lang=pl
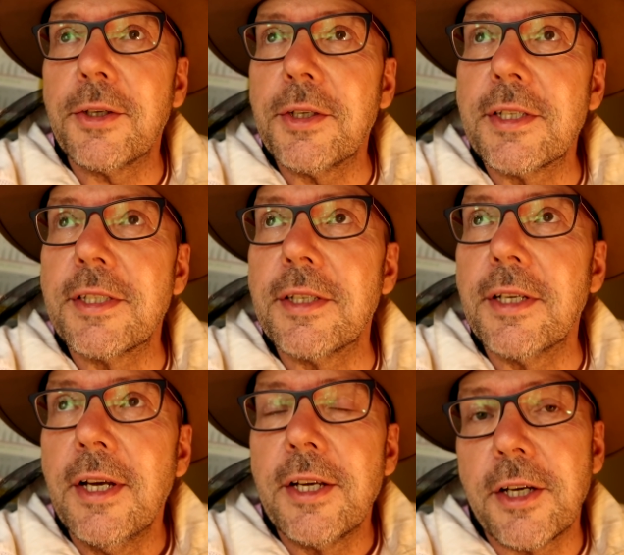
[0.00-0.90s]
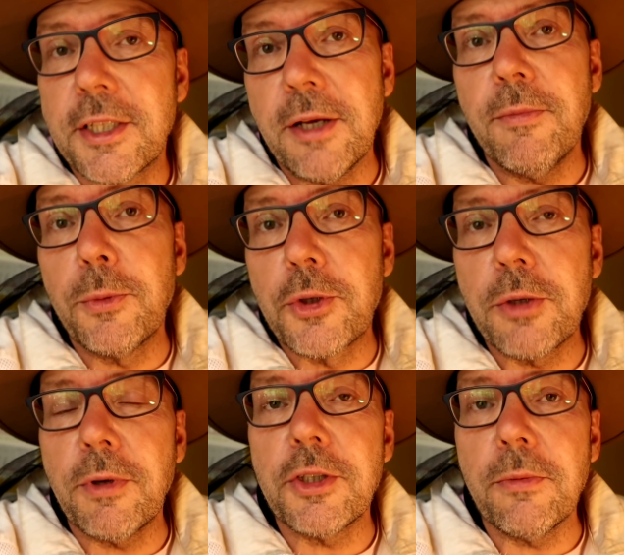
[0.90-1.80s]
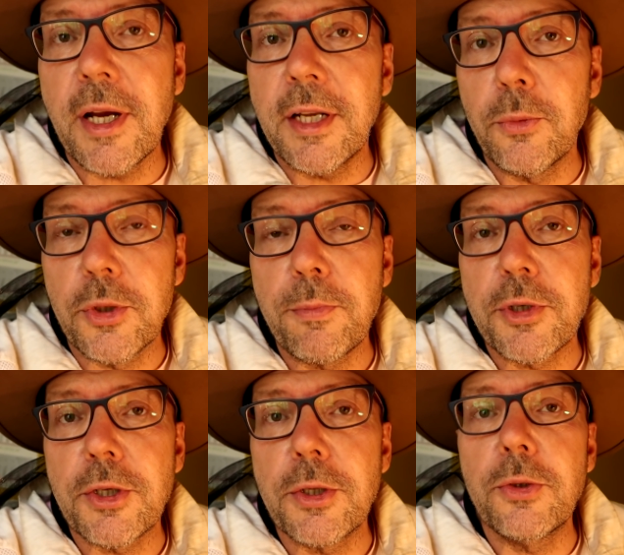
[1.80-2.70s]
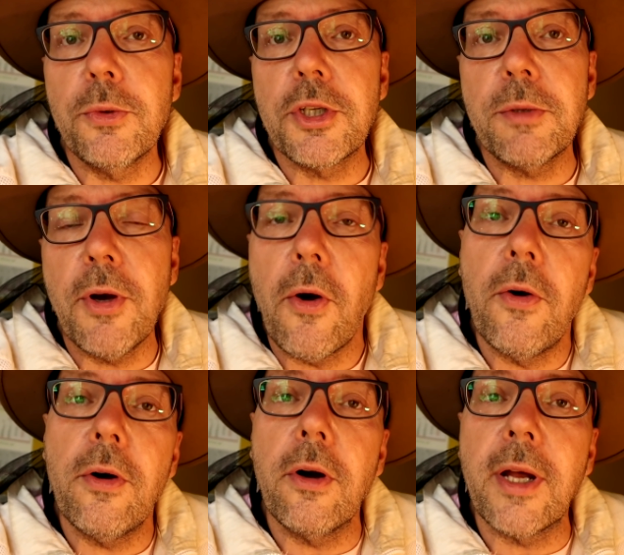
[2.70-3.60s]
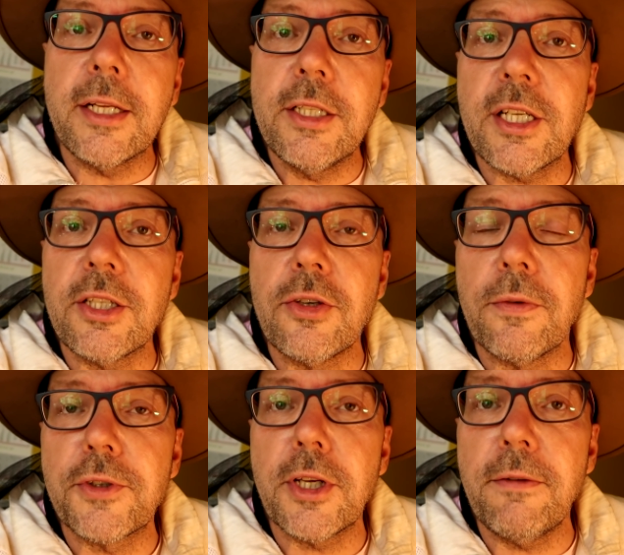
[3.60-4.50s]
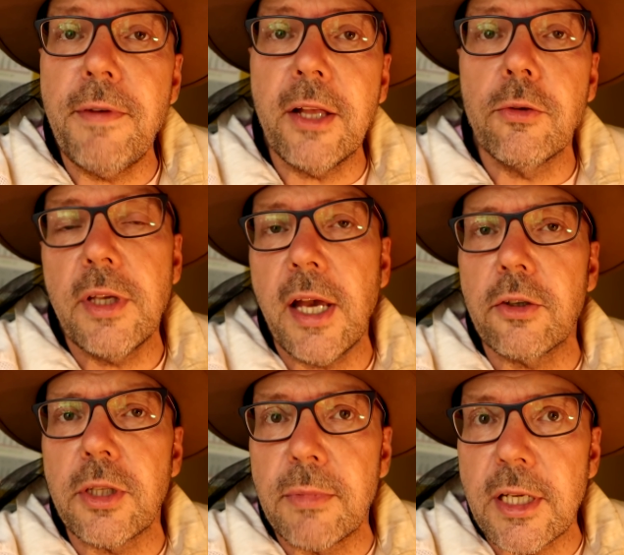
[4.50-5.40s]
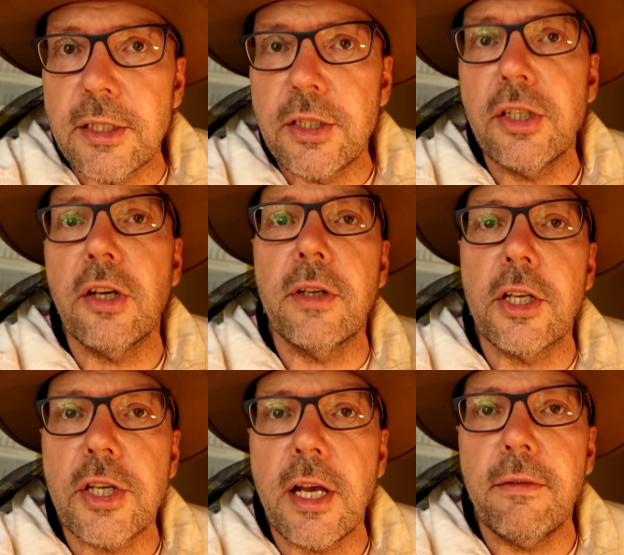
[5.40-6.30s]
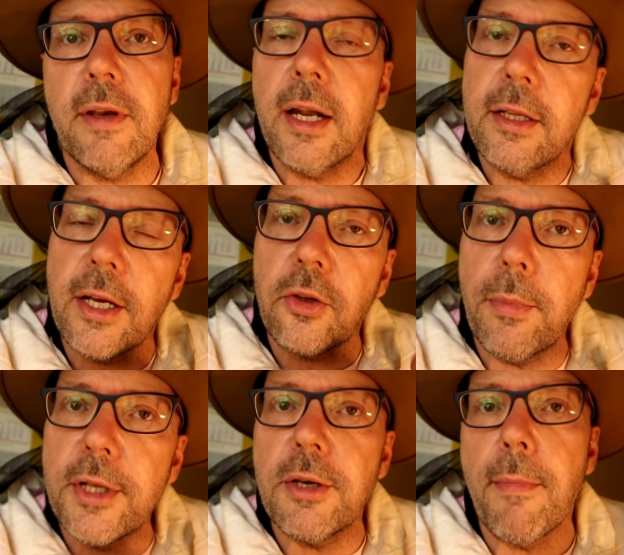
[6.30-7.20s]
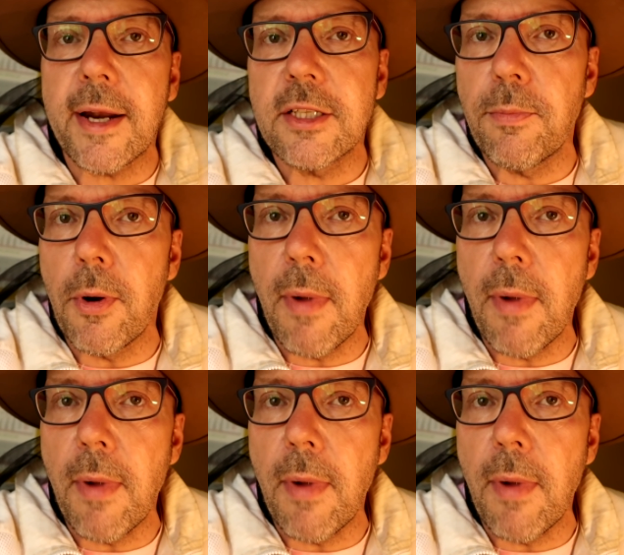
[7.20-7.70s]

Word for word: To jest... E, chcemy utrzymać ją jak najdłużej przy życiu i żeby ograniczać ją w czerwieniu. Nie jakoś tam drastycznie, niech ona czerwi, ale niech to będzie bardzo